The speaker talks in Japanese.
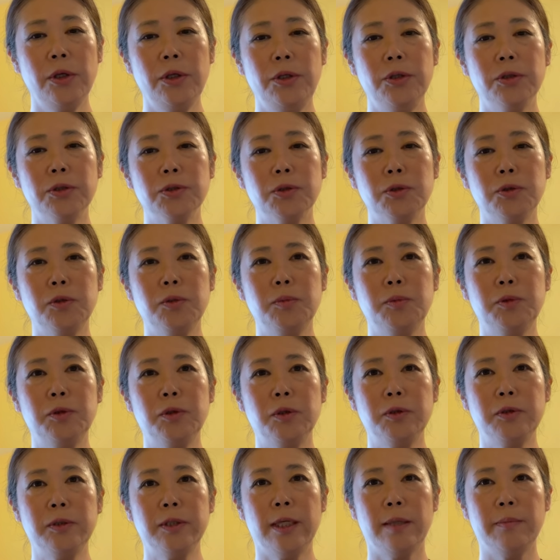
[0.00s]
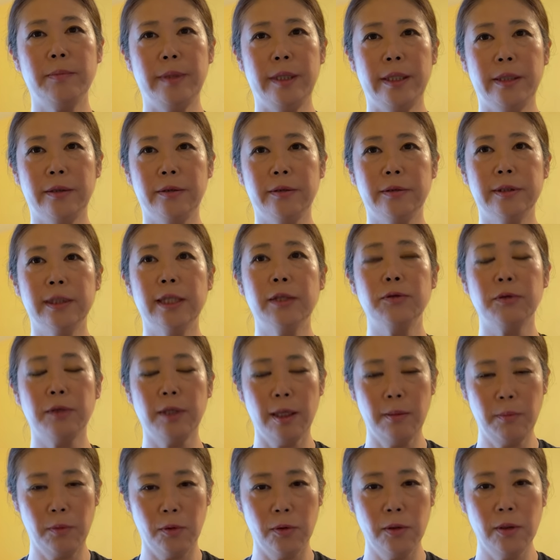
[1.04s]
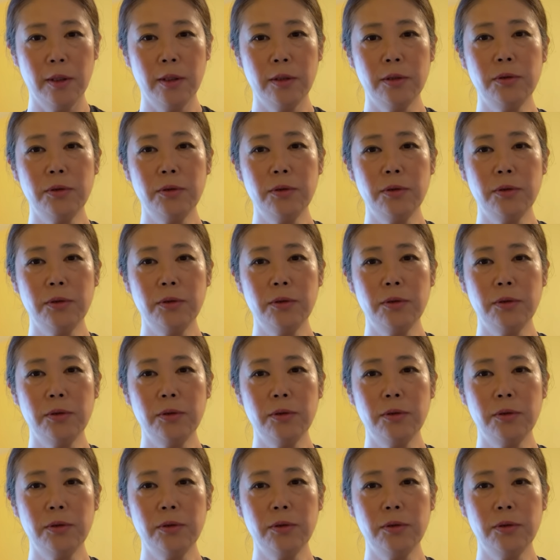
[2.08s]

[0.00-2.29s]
予測プログラミングなのかも